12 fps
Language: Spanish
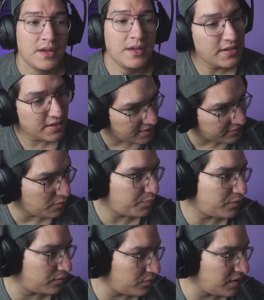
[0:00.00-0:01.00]
y en esta
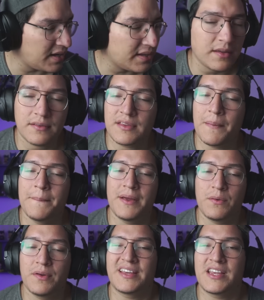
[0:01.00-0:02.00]
oportunidad también lo
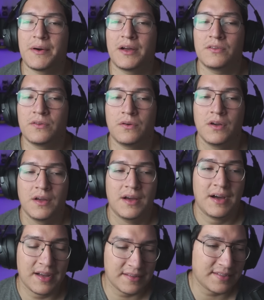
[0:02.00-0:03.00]
está llevando
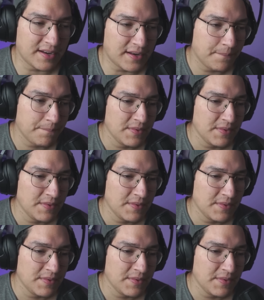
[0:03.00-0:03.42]
a ser